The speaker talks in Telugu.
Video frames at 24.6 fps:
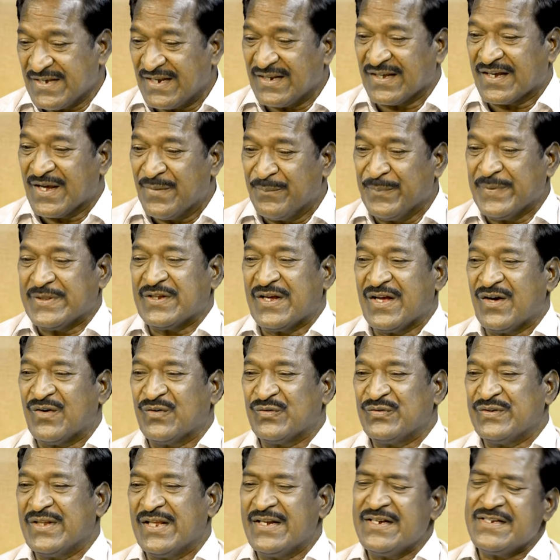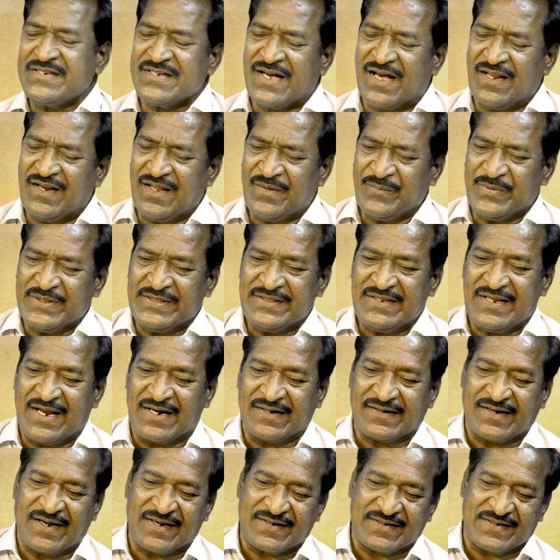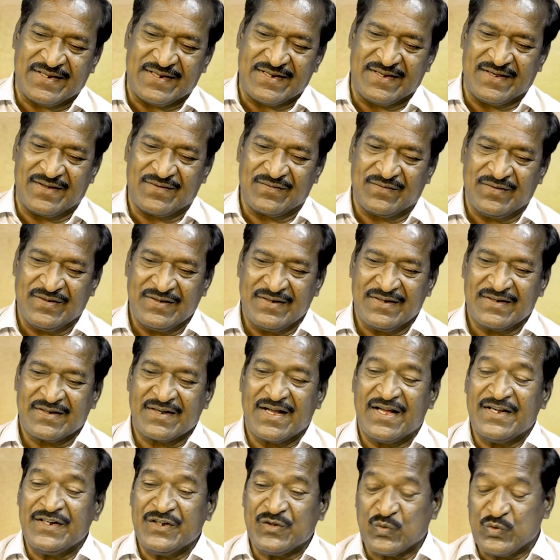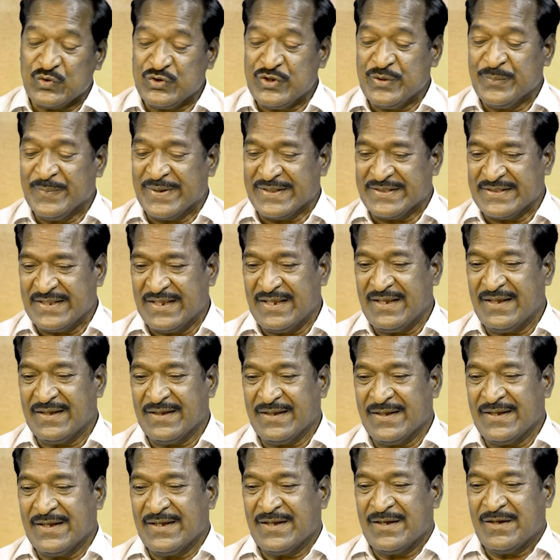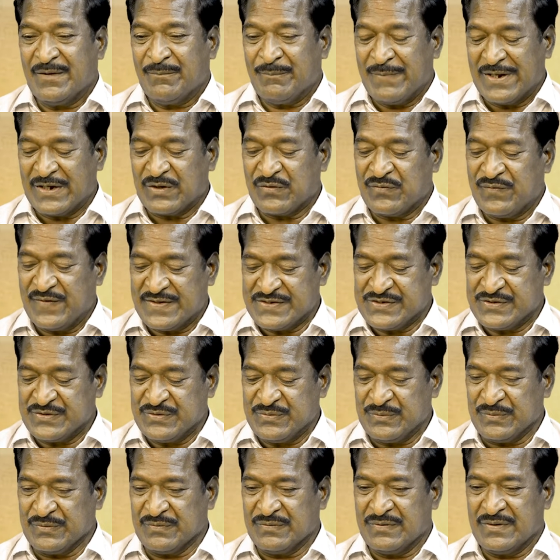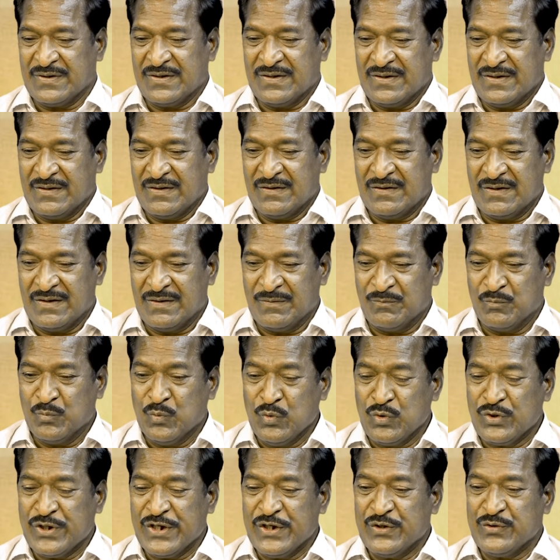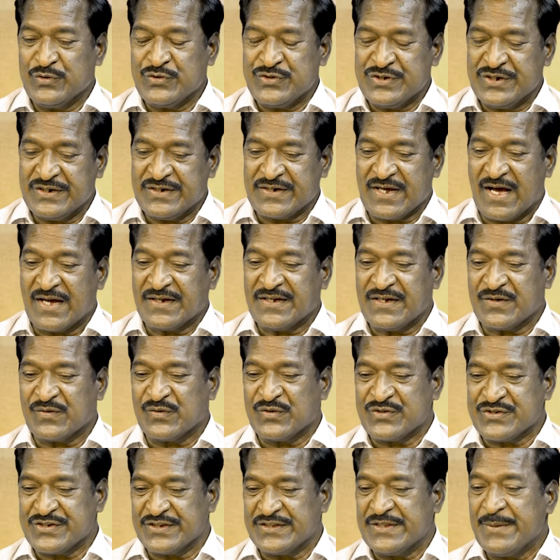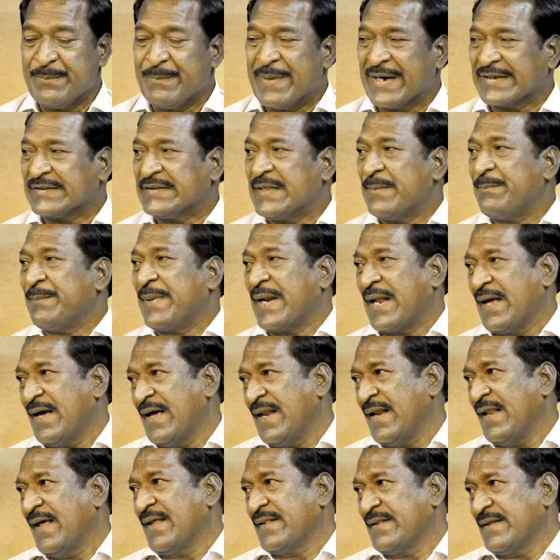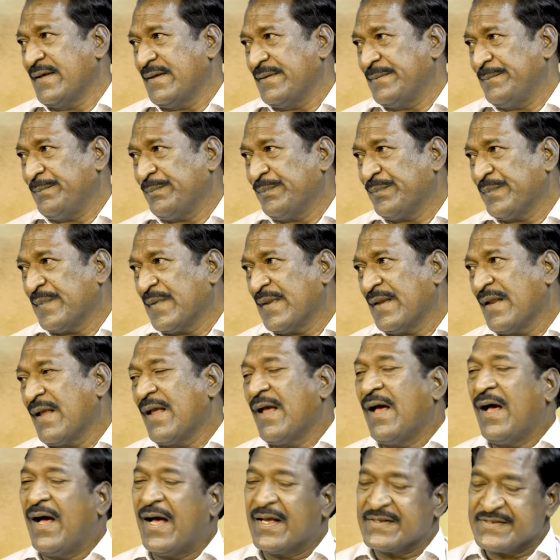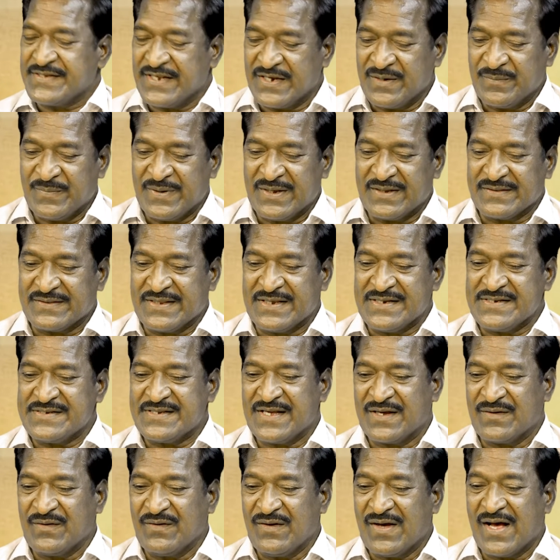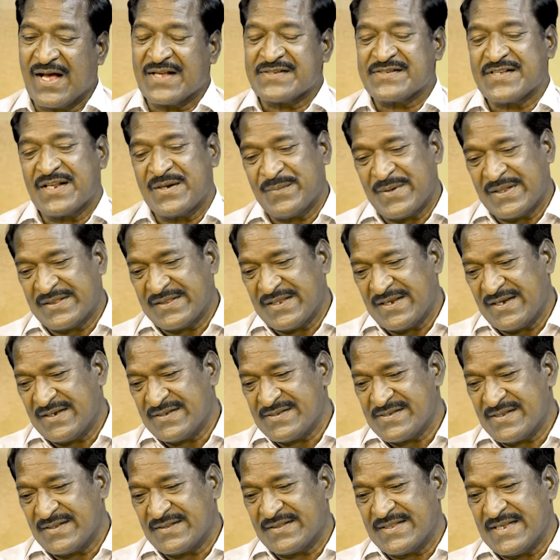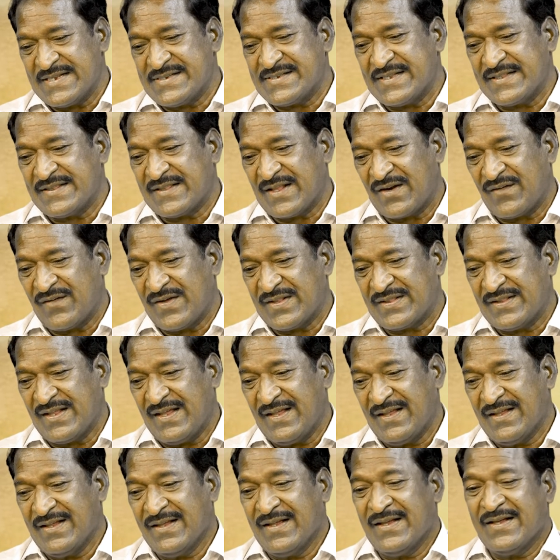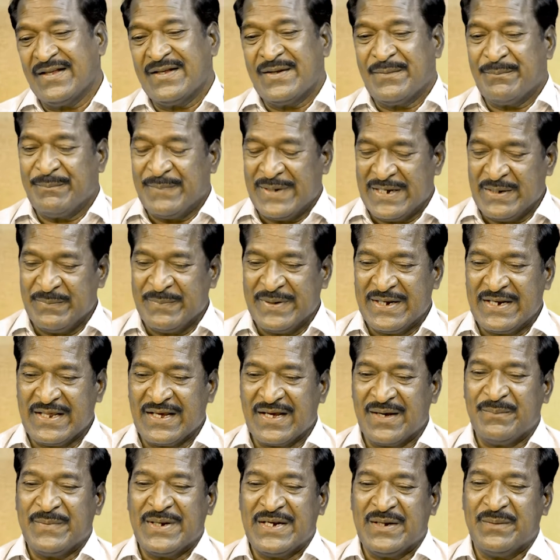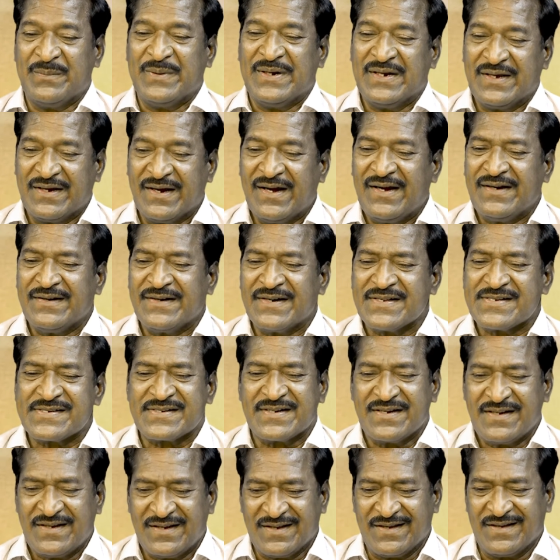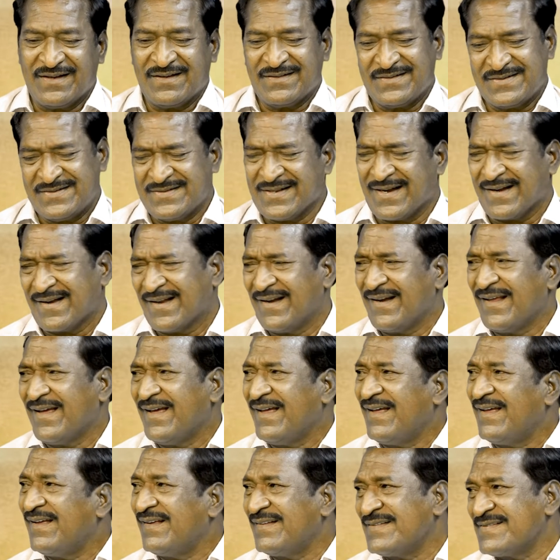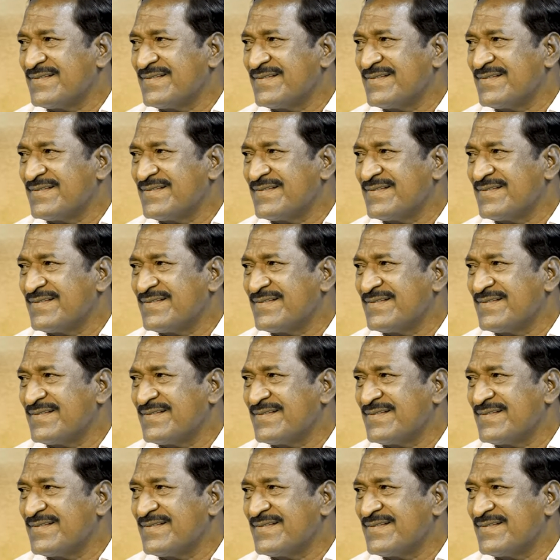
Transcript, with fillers: చాలా గమ్మత్తుగా ఉంది అని చాలామంది అట్రాక్ట్ అయ్యారు కానీ కొద్దిమంది మనకు ఫస్ట్ మూకీ నుంచి టాకీకి వచ్చింది భక్త ప్రహ్లాద ఆ సినిమా తీశారు ఆ సినిమా తీసి తీసిన తర్వాత మెల్లిమెల్లిగా మెల్లిమెల్లిగా ఇండస్ట్రీ జనరల్గా